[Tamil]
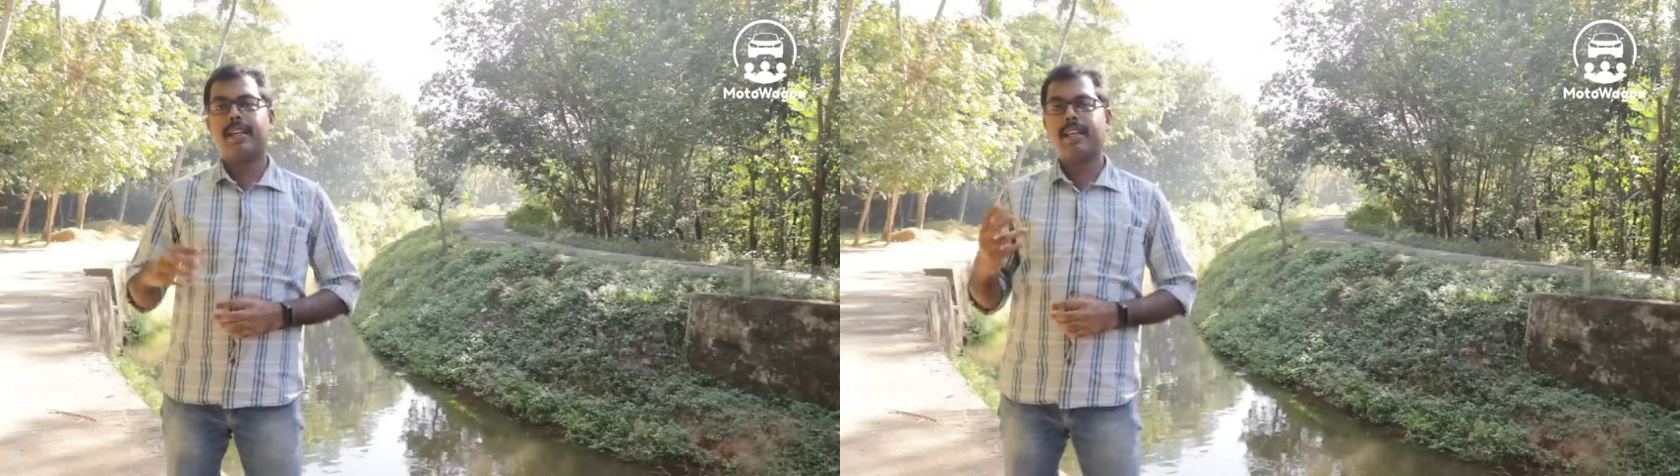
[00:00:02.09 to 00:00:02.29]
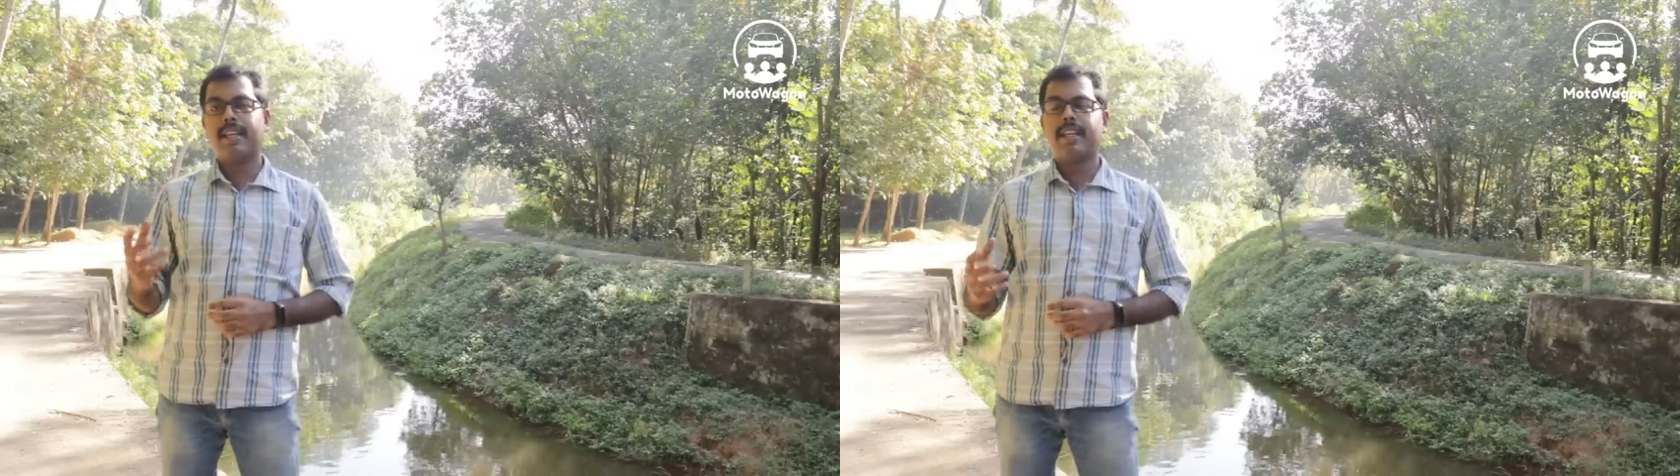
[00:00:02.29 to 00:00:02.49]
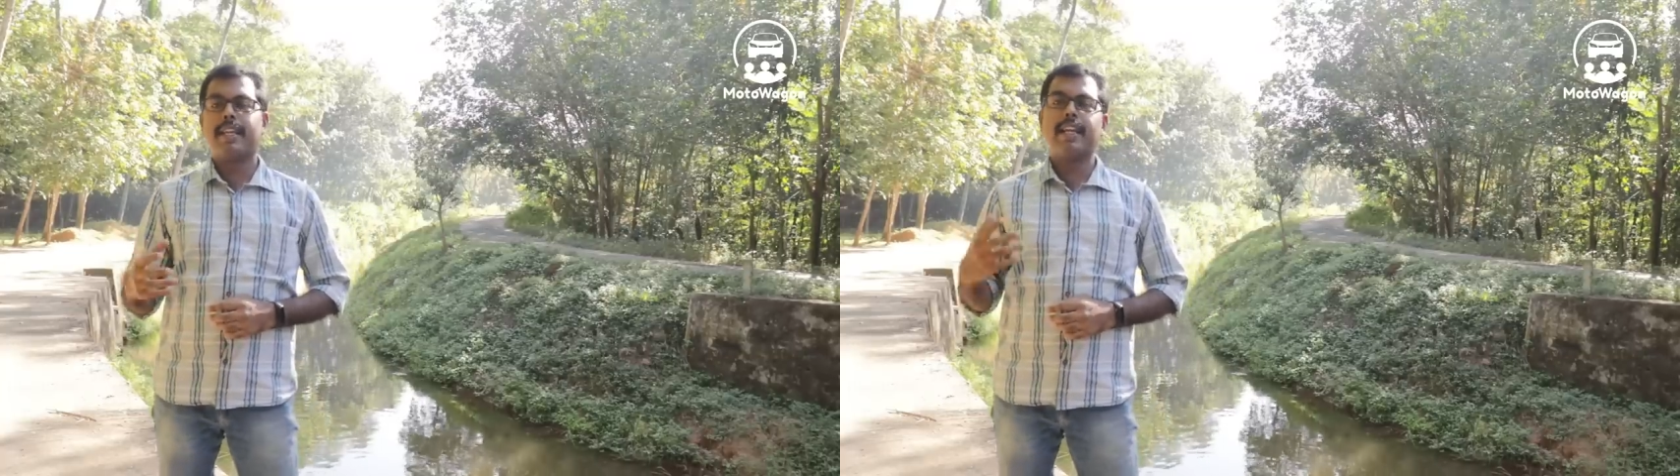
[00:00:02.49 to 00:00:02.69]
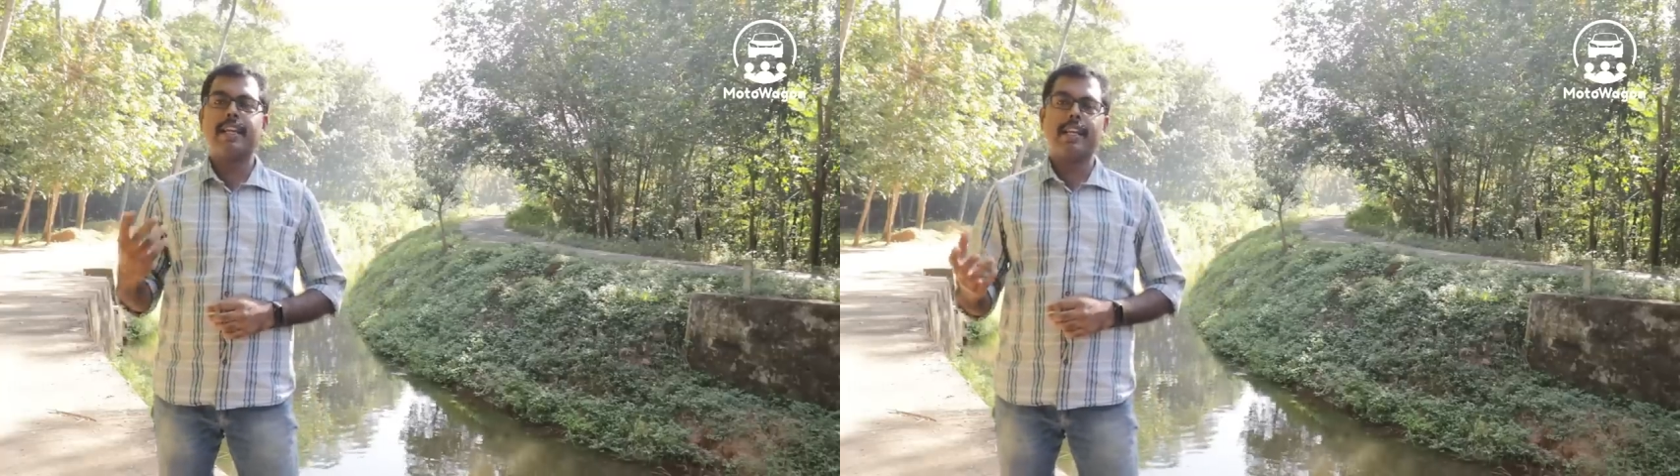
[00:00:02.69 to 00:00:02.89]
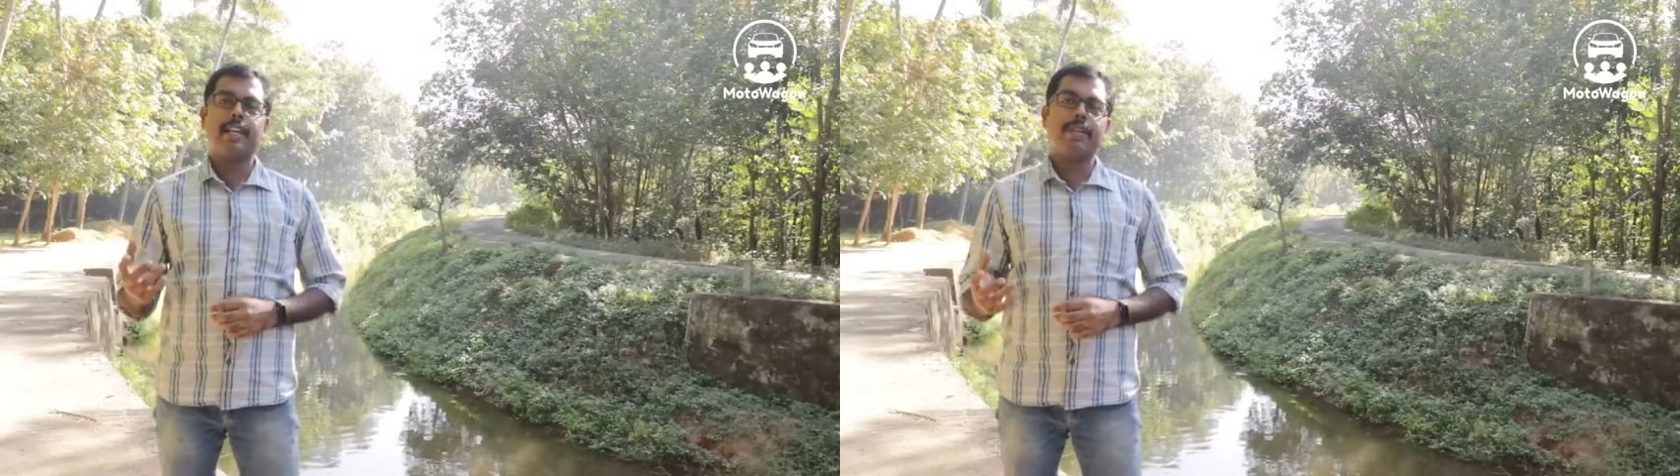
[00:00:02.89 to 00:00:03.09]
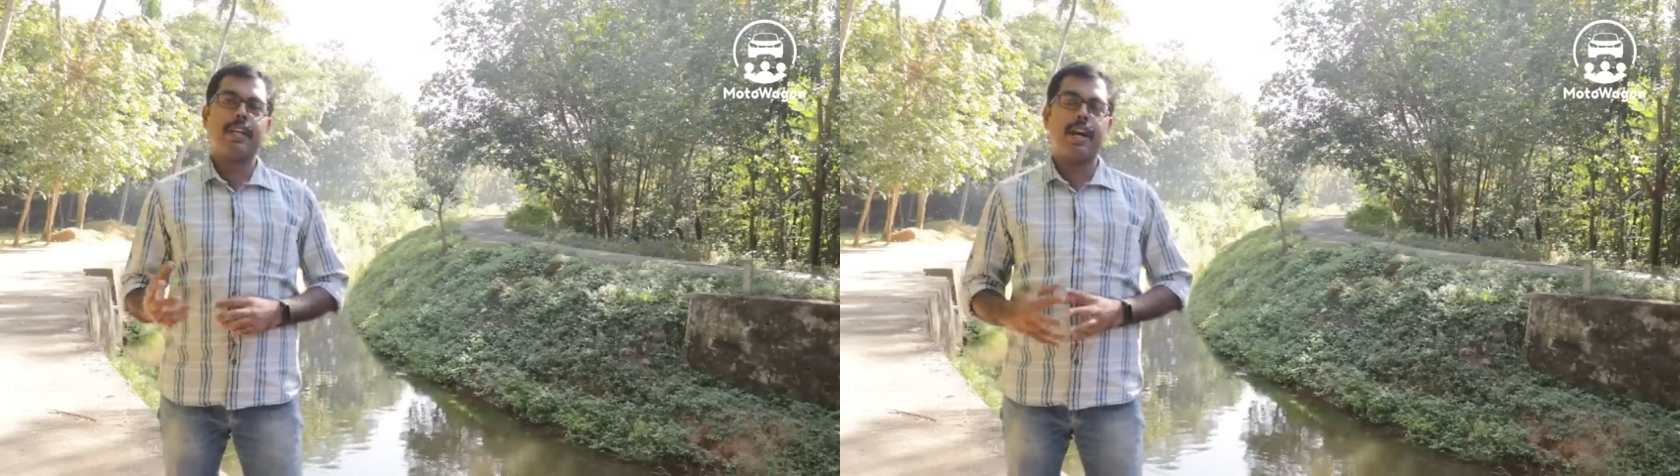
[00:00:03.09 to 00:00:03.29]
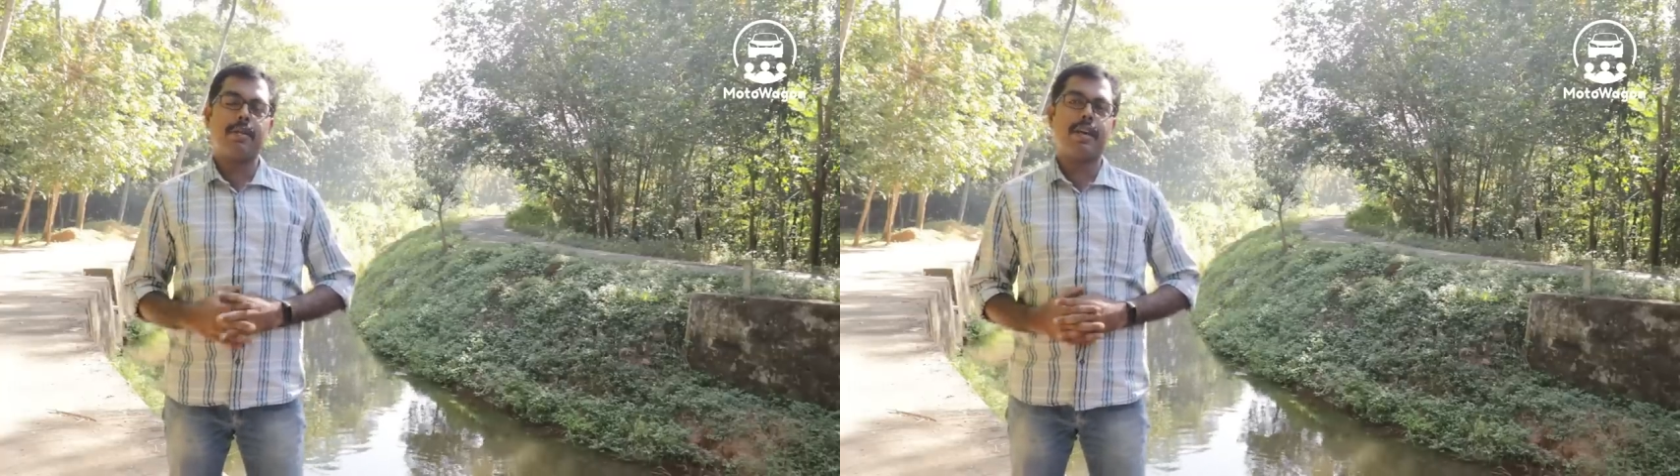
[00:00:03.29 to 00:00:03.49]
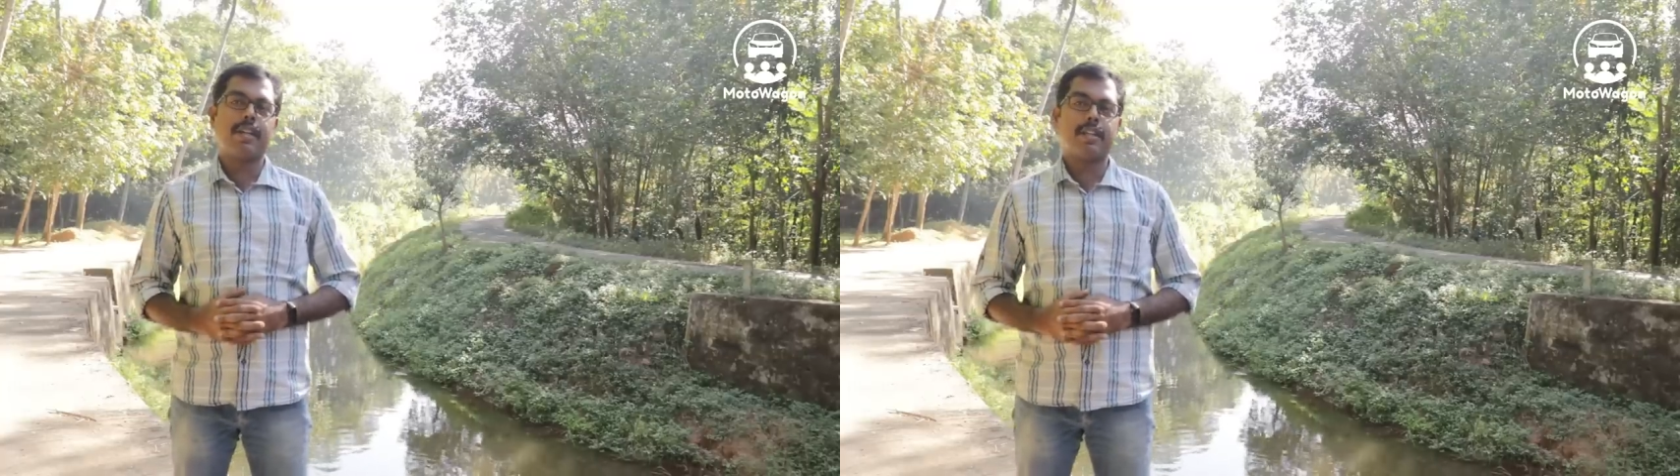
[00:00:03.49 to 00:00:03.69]
இந்தியன் என்ட்ரி லெவல்
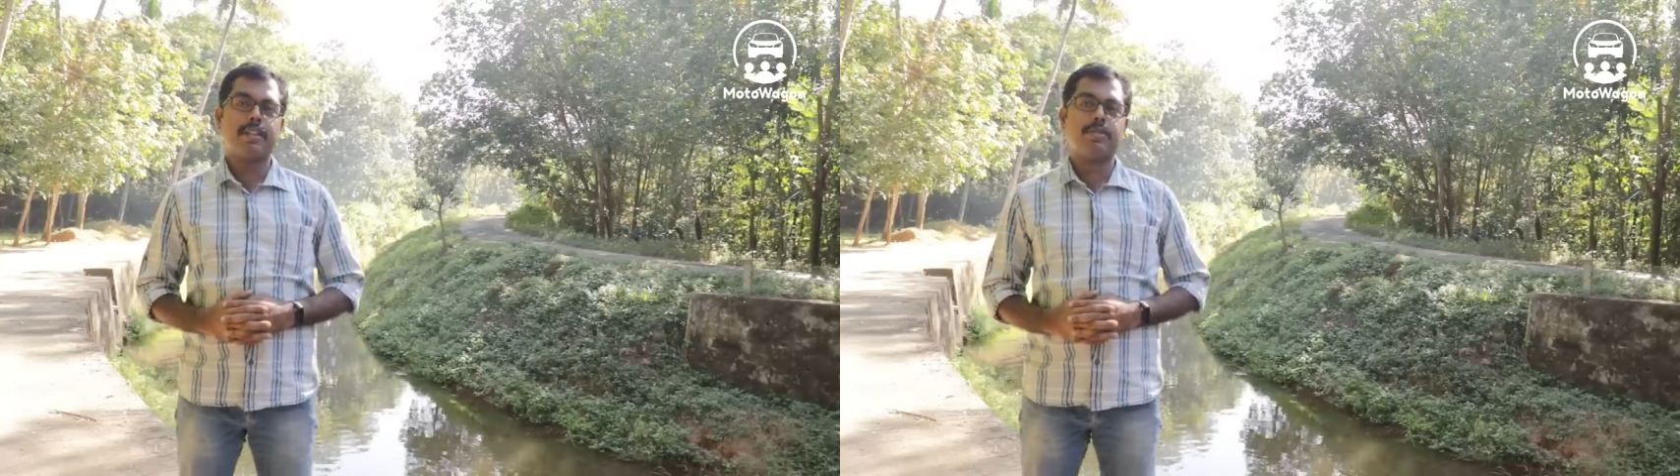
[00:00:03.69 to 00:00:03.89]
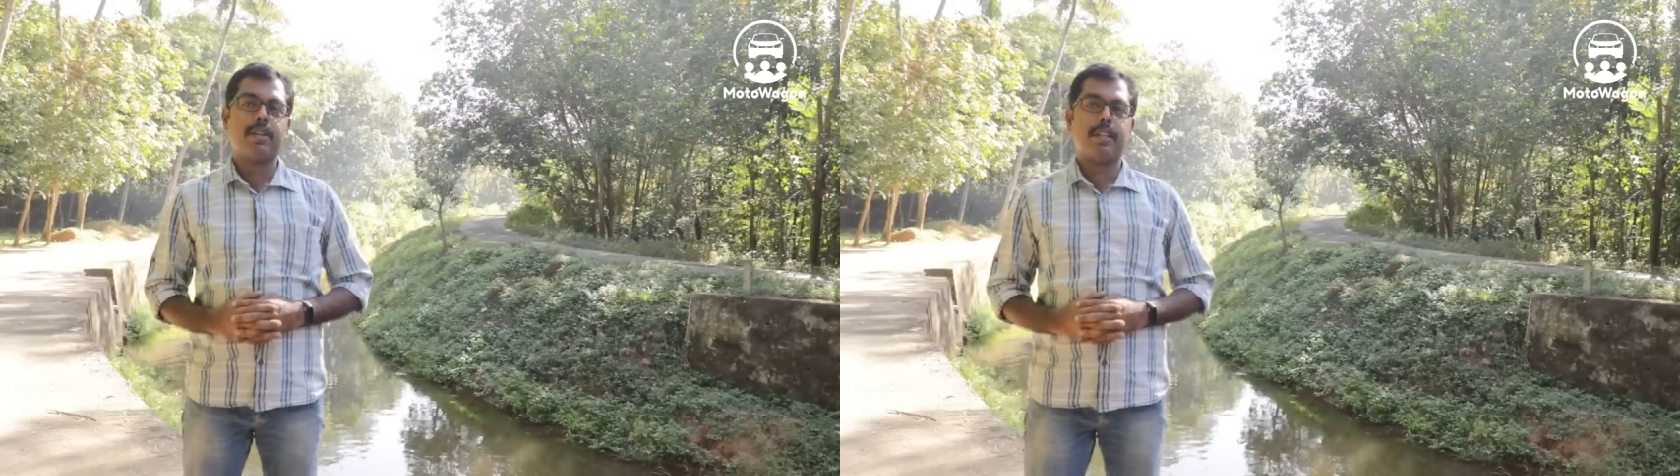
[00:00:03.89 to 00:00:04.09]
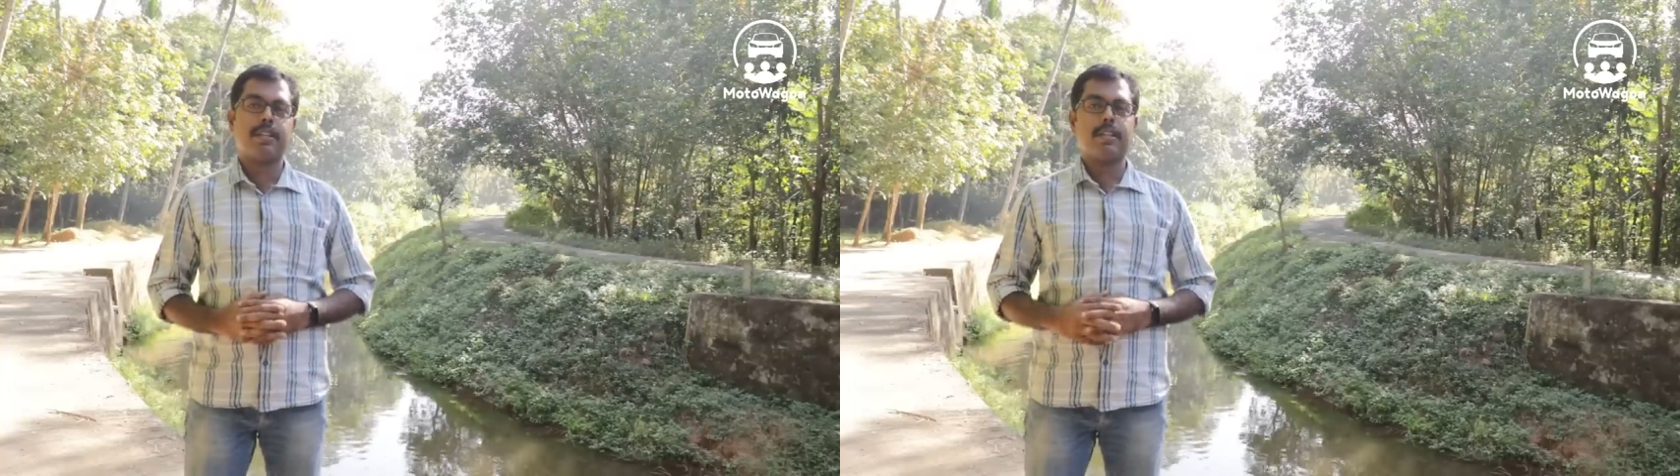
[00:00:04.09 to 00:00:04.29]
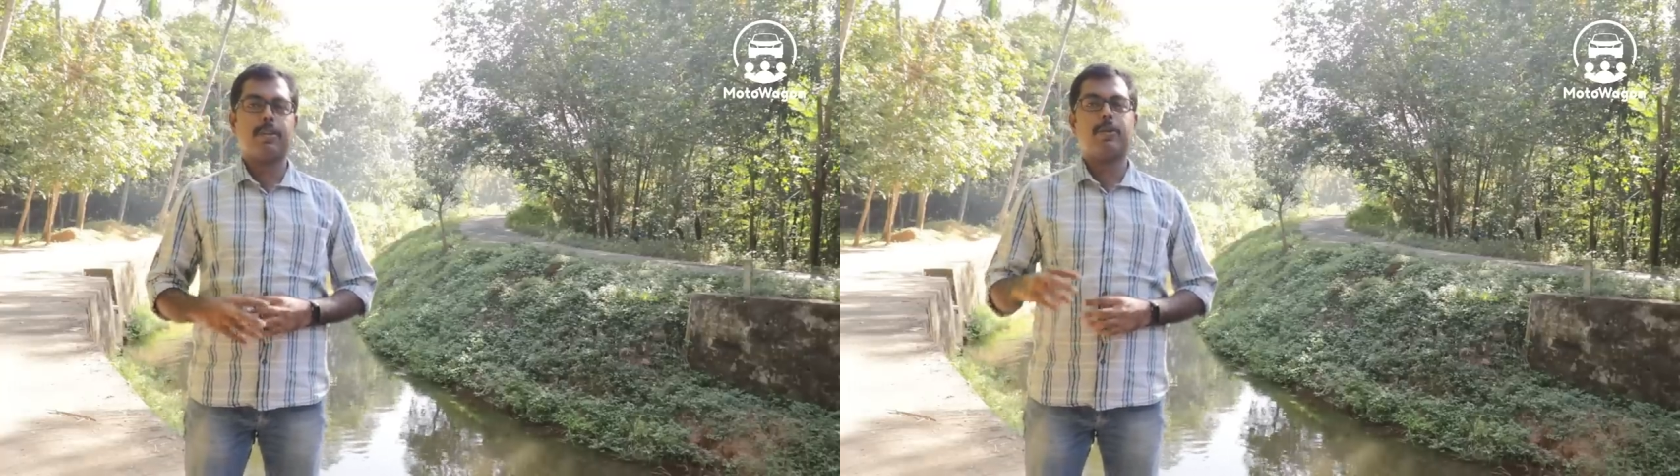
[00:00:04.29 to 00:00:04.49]
கார் மார்க்கெட்னு சொல்கிறது